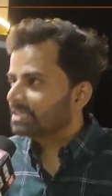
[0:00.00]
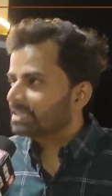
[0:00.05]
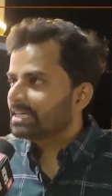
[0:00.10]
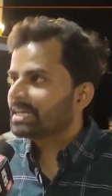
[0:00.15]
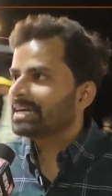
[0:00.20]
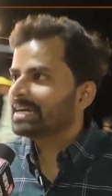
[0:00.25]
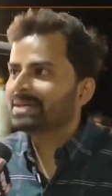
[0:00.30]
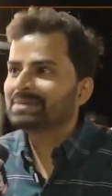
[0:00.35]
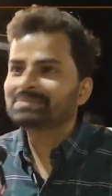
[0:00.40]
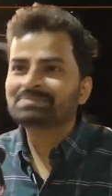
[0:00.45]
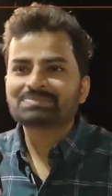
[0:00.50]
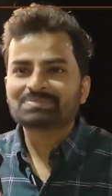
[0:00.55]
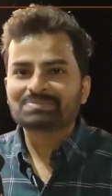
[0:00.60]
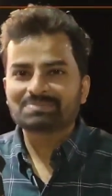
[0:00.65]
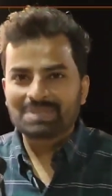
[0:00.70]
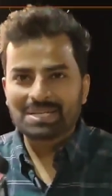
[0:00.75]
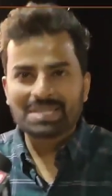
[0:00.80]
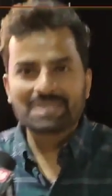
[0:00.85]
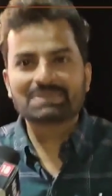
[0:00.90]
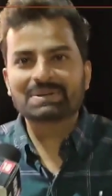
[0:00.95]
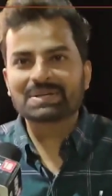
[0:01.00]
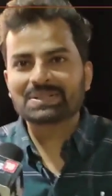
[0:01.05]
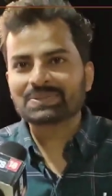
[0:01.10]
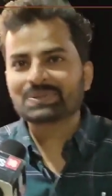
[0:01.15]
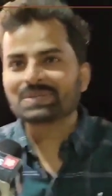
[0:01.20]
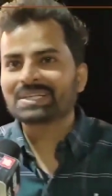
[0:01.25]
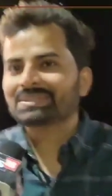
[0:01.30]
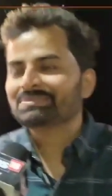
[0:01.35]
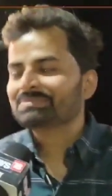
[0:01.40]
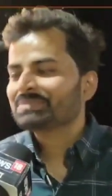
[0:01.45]
बी ए किया है पहली बात
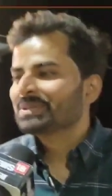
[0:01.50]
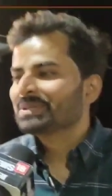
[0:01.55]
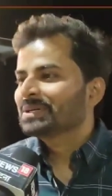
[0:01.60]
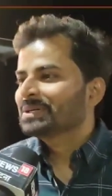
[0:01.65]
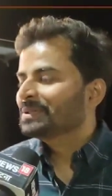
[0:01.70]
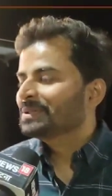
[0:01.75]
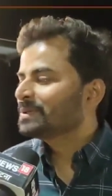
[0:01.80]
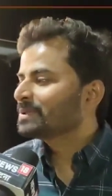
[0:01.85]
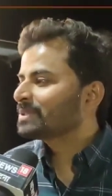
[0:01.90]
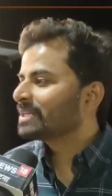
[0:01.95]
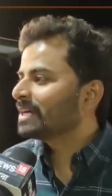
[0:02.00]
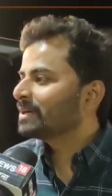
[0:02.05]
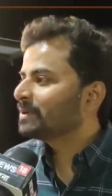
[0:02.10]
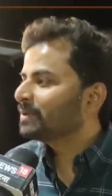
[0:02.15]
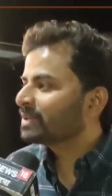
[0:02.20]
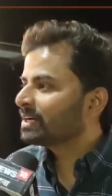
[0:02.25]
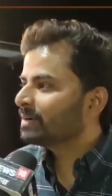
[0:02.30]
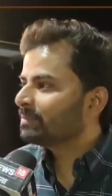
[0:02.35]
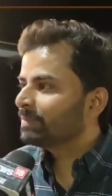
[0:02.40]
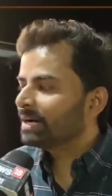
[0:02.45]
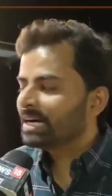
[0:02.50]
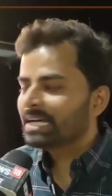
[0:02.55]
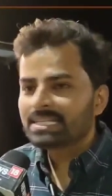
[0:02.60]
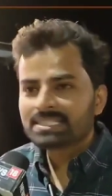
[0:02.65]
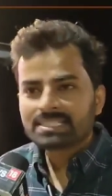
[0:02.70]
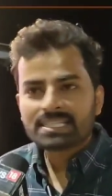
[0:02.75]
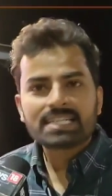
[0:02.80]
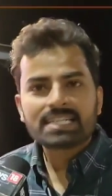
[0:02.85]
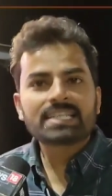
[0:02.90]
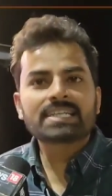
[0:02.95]
तो ये दूसरा गोलगप्पा
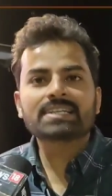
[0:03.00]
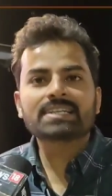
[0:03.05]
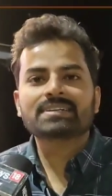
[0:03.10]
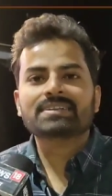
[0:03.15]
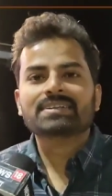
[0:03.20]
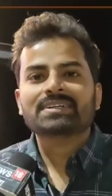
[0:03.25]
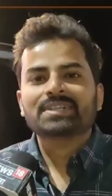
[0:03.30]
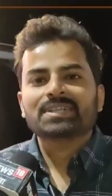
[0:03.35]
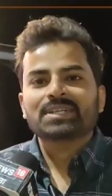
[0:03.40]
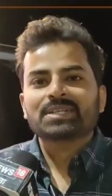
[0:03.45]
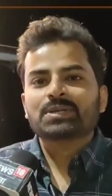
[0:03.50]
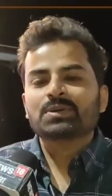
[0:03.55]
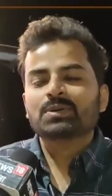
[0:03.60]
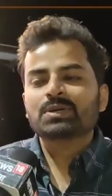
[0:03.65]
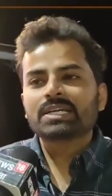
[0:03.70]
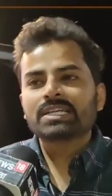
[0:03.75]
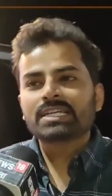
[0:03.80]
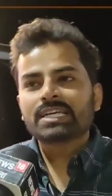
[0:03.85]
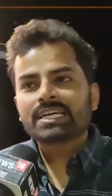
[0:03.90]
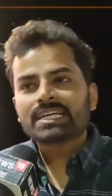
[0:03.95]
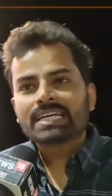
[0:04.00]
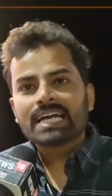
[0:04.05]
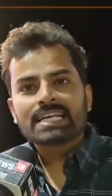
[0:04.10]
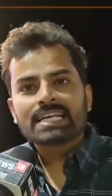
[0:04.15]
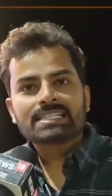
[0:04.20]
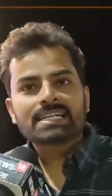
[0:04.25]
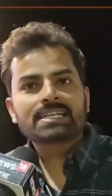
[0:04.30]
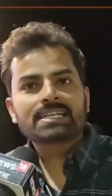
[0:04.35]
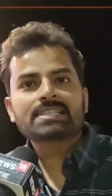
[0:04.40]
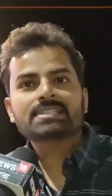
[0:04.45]
ही इसीलिए क्योंकि ये एक
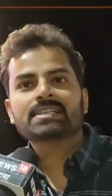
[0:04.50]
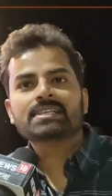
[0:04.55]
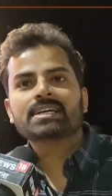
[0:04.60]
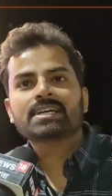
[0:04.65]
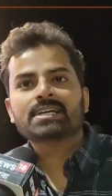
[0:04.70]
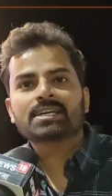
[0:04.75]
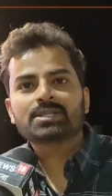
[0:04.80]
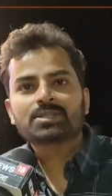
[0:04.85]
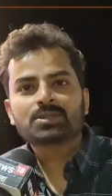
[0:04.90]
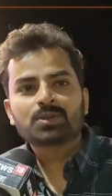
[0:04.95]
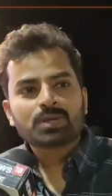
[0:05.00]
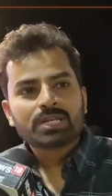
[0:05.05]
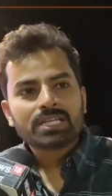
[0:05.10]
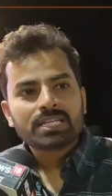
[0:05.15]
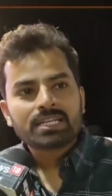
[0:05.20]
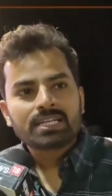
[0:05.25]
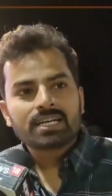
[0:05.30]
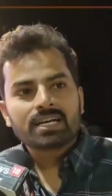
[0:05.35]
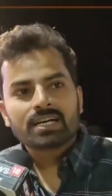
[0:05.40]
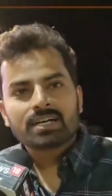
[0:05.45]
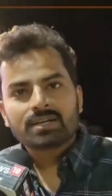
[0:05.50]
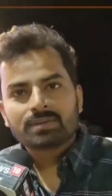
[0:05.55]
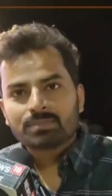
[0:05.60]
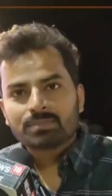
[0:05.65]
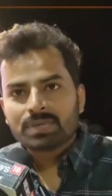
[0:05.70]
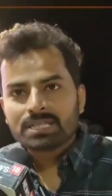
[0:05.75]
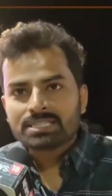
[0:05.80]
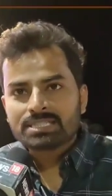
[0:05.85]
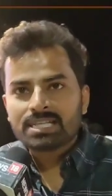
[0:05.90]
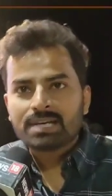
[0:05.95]
ऐसा डिश है जो कि
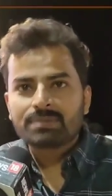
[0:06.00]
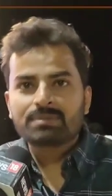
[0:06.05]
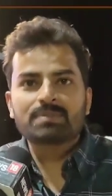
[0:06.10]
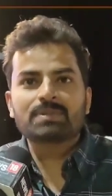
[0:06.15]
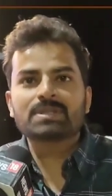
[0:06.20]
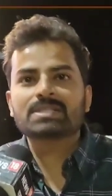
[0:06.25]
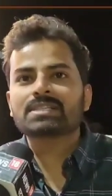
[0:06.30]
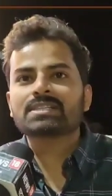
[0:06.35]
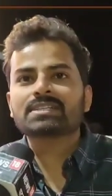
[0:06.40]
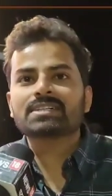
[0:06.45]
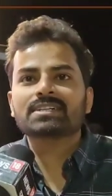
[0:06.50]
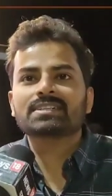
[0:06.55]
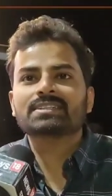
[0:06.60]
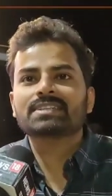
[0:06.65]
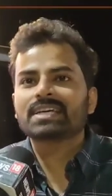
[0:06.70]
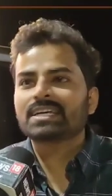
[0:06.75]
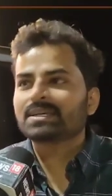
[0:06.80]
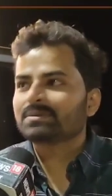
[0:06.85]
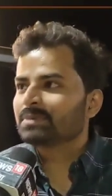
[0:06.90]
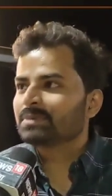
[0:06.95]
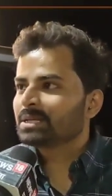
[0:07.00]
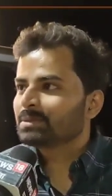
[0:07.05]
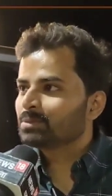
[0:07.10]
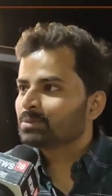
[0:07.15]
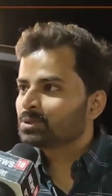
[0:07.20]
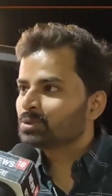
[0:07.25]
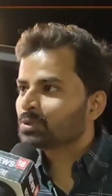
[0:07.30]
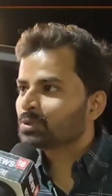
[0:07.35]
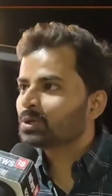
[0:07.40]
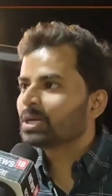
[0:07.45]
बच्चा भी पसंद करता है एक बड़े
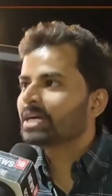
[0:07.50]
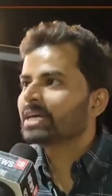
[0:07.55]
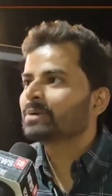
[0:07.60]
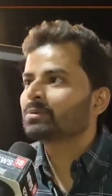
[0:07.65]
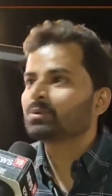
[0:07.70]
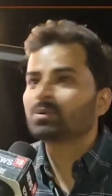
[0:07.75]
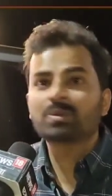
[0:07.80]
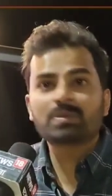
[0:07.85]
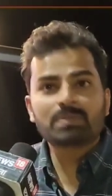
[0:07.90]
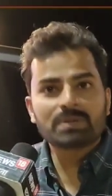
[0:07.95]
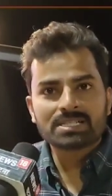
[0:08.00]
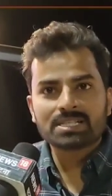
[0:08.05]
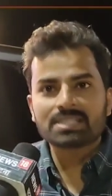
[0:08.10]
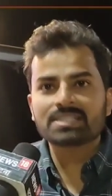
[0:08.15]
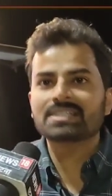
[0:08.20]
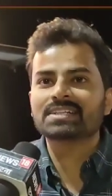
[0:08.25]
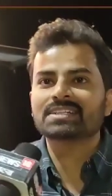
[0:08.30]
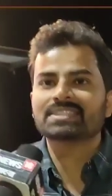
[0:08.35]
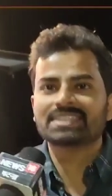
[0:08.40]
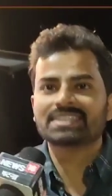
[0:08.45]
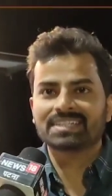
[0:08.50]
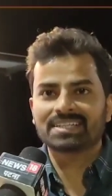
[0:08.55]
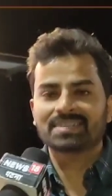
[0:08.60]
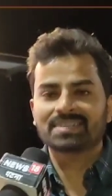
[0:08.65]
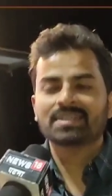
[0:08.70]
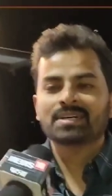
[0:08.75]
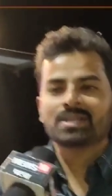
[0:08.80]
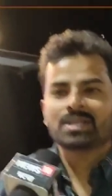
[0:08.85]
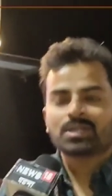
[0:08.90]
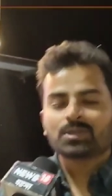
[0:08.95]
बुज़ुर्ग हैं वो भी पसंद करते
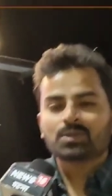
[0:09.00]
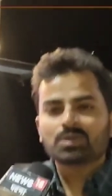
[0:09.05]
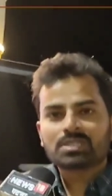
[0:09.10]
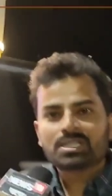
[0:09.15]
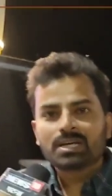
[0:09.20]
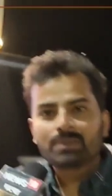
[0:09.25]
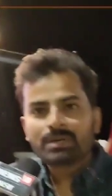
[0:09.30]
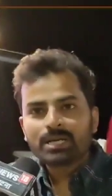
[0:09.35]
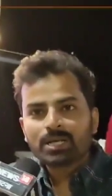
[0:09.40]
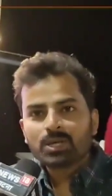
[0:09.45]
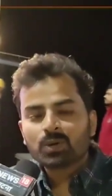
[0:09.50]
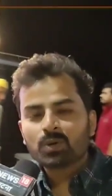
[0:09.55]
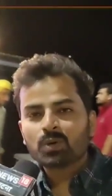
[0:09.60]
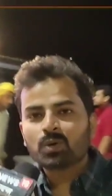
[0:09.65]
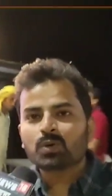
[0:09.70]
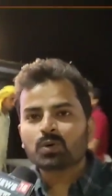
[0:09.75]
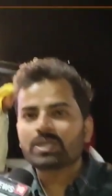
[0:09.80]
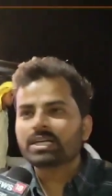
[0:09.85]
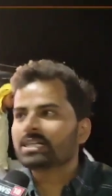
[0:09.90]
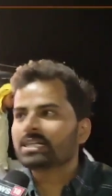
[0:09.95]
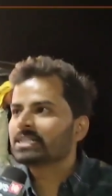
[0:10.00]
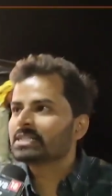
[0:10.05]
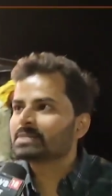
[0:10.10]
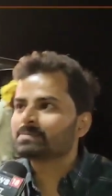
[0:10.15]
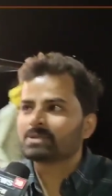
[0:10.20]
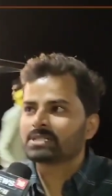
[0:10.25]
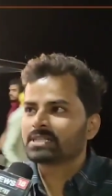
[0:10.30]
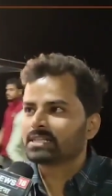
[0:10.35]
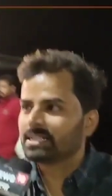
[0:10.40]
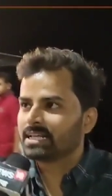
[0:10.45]
हैं तो सभी लोगों को ये
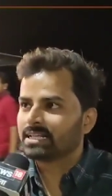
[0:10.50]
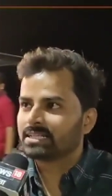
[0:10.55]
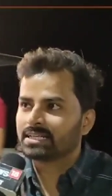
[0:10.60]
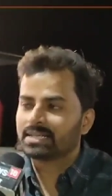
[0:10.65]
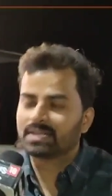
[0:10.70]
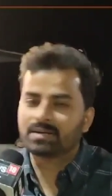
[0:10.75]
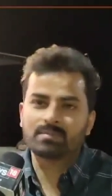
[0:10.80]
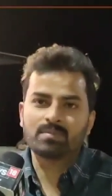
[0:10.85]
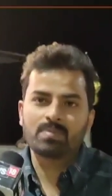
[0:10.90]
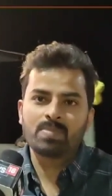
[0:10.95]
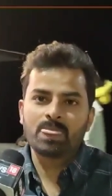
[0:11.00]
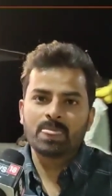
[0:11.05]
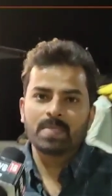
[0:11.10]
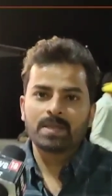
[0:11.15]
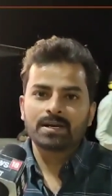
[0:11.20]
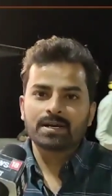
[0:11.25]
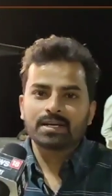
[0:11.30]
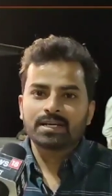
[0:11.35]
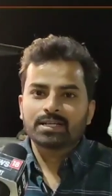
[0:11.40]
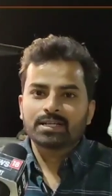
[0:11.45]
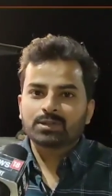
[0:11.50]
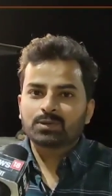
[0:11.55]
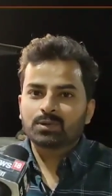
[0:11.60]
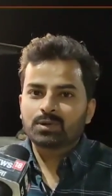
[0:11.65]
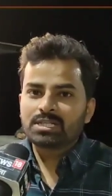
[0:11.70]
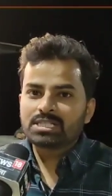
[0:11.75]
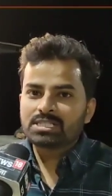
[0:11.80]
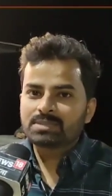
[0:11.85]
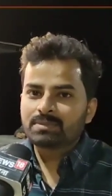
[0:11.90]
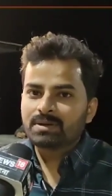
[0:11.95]
डिश पसंद आता है
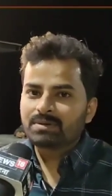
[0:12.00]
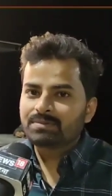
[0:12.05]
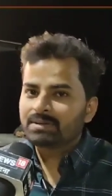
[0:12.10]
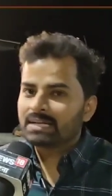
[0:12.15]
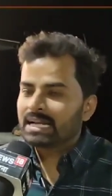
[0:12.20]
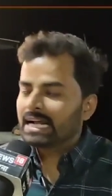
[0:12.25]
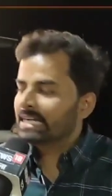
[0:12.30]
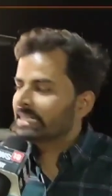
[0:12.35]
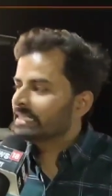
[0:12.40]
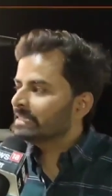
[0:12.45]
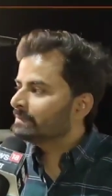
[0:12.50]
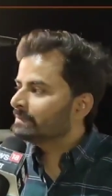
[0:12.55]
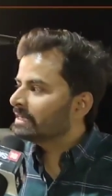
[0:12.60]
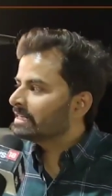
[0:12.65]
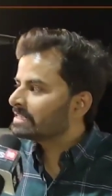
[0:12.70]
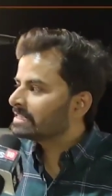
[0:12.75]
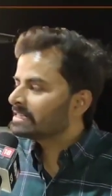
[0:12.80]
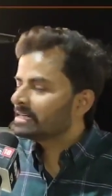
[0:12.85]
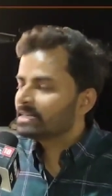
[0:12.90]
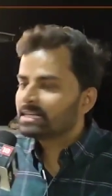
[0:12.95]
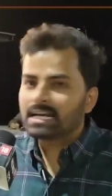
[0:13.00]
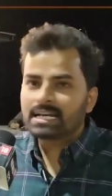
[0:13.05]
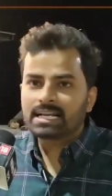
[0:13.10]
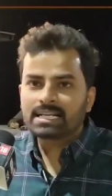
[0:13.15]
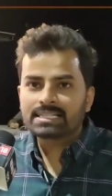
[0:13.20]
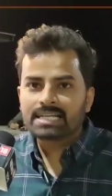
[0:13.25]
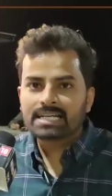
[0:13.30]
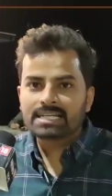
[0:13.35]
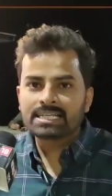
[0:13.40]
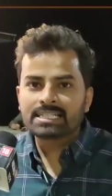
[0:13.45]
तो इसमें वैरायटी मैंने इसलिए
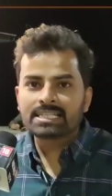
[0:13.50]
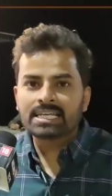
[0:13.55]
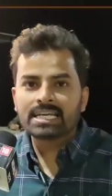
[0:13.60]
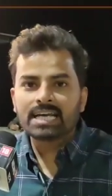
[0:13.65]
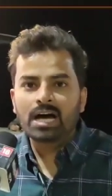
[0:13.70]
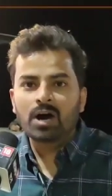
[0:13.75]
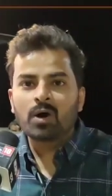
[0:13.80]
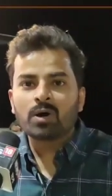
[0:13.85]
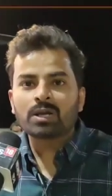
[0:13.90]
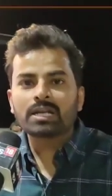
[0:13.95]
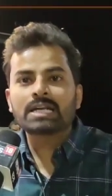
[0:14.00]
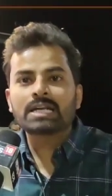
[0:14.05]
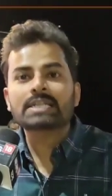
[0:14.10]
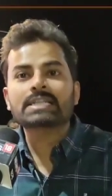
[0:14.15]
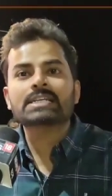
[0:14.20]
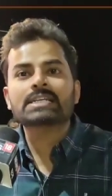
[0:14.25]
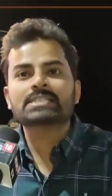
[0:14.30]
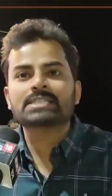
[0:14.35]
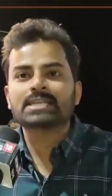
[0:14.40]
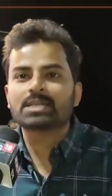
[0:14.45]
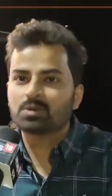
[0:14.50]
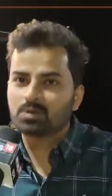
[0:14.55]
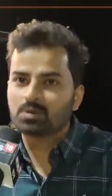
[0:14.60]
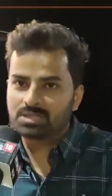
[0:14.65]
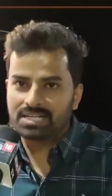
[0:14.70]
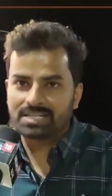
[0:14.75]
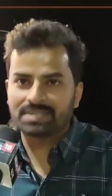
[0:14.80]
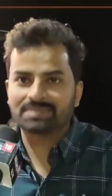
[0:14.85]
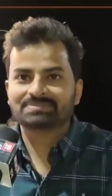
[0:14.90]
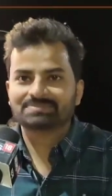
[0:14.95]
डाला ताकि ये और इंटरेस्टिंग हो
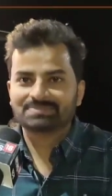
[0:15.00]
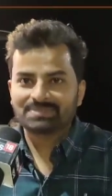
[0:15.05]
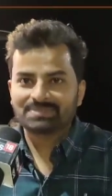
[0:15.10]
जाए